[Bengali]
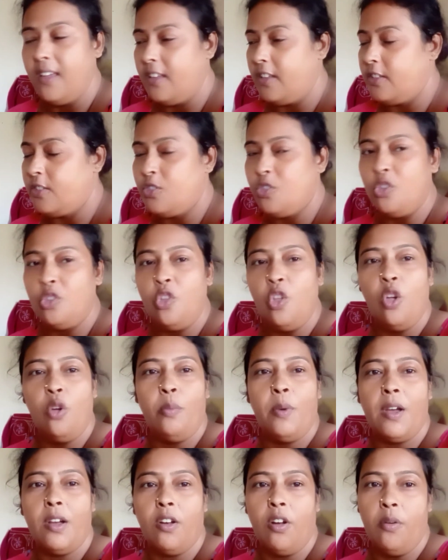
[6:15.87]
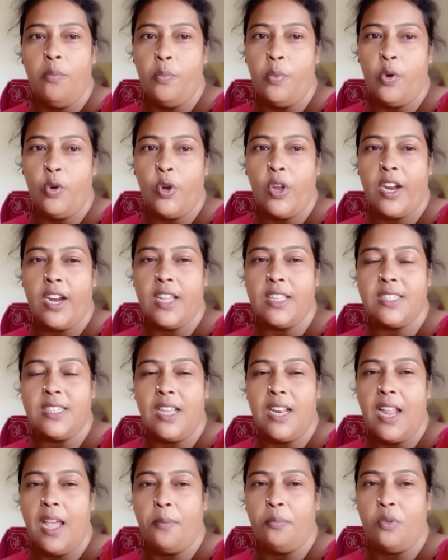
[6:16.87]
যদিও বা কম্পিউটার আছে
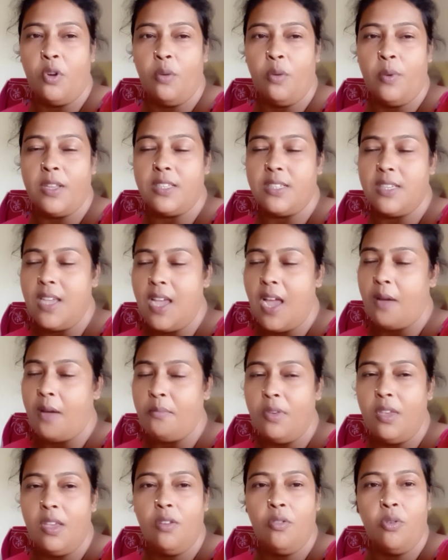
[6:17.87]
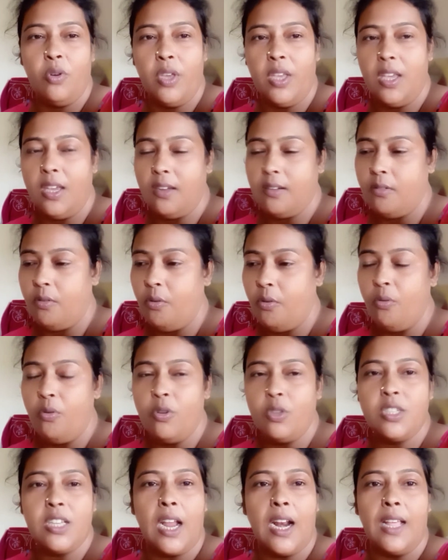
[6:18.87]
ল্যাপটপ আছে আমি ওই ওগুলো
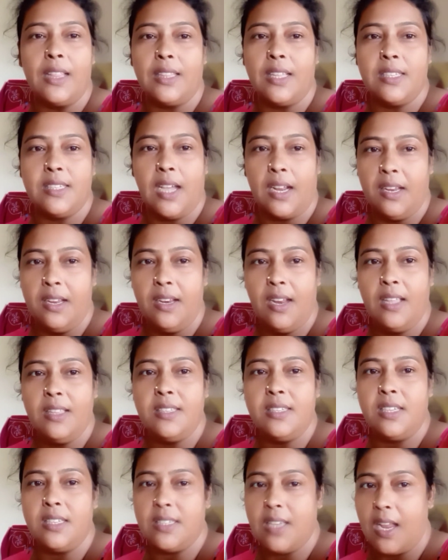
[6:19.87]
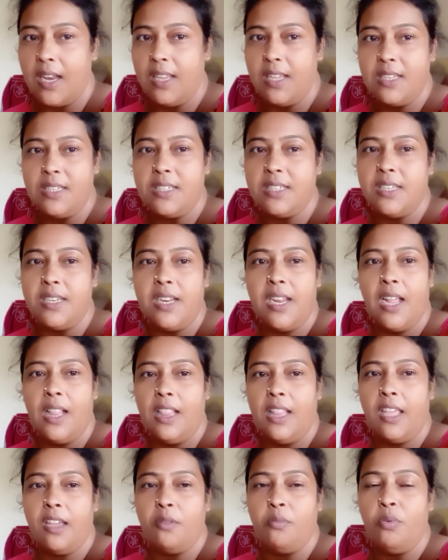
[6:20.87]
চালাতে জানি না যে চালিয়ে সিরিয়াল
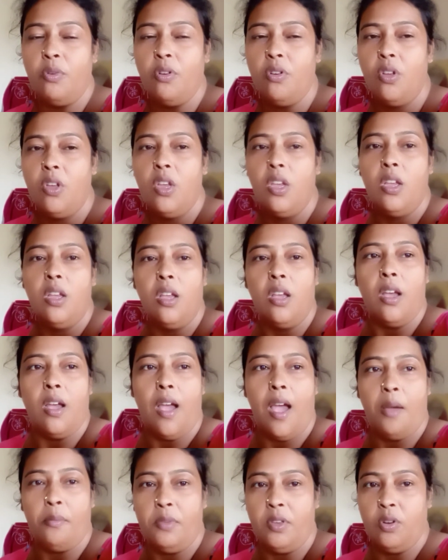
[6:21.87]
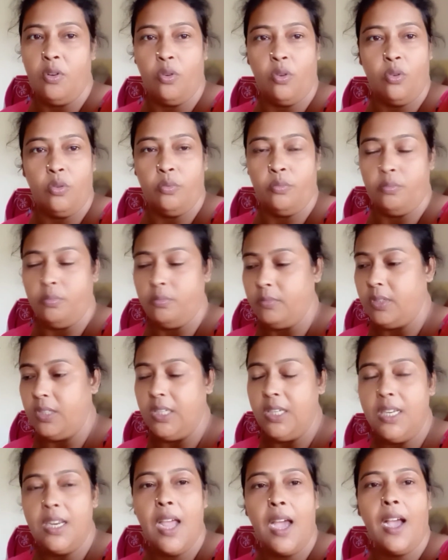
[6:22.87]
দেখব আমি ও নিই
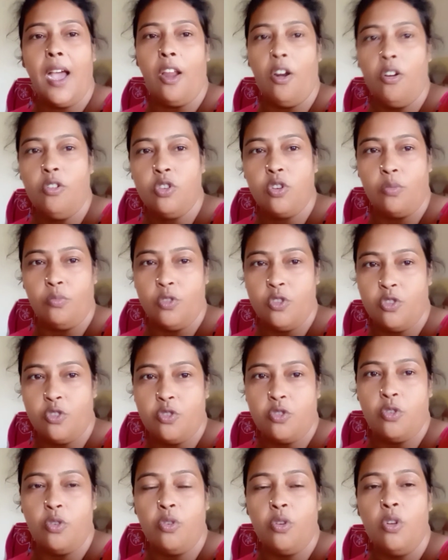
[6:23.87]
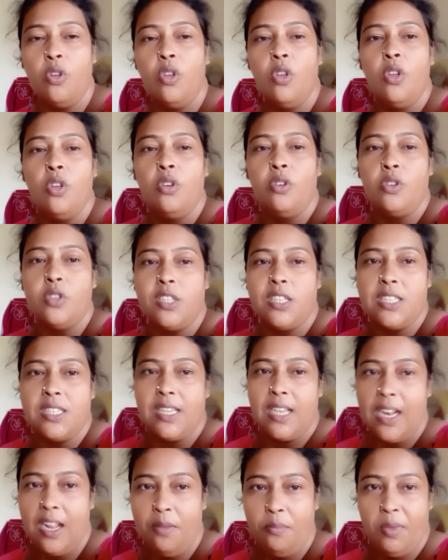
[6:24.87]
না কারণ সমস্ত হচ্ছে
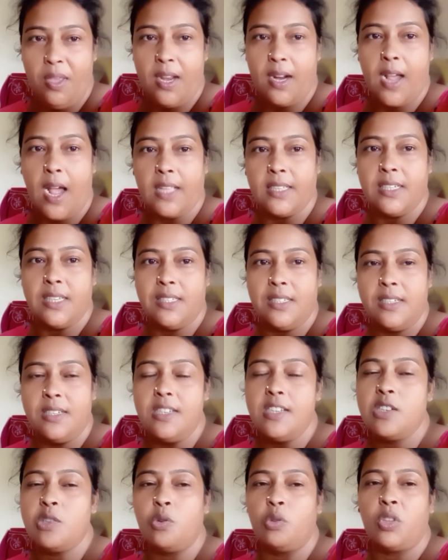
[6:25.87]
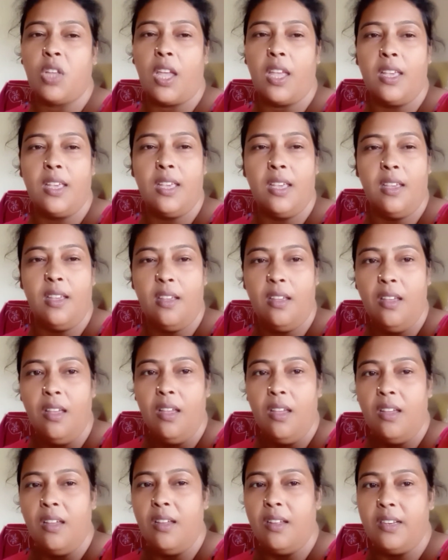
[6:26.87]
ছেলে মেয়ের কাজের জিনিস কোথায় কি
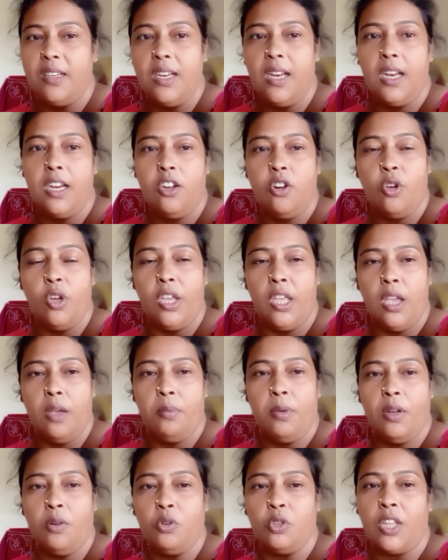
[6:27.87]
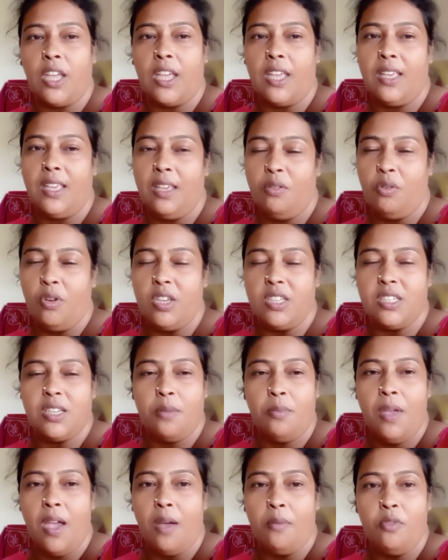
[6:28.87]
ডিলিট হয়ে যাবে কোথায় কি হয়ে যাবে
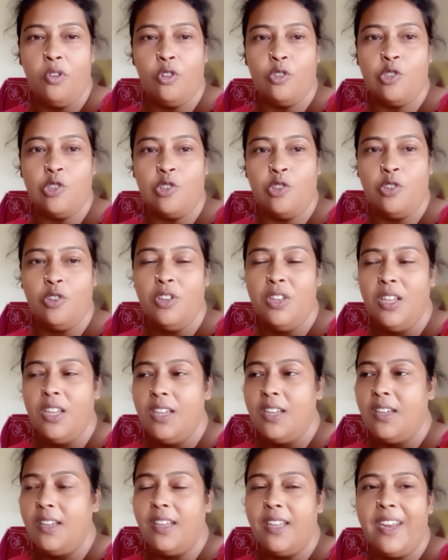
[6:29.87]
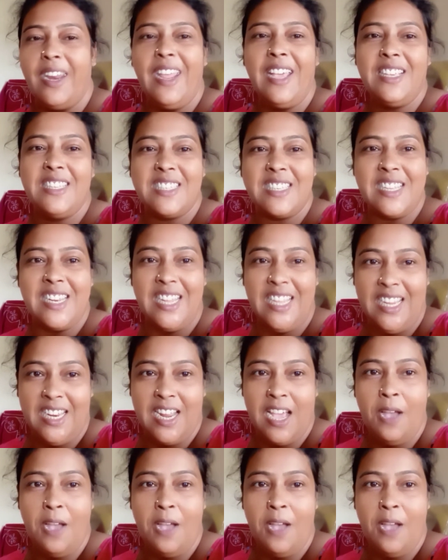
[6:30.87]
আমি ওই জন্য রিক্স নিই না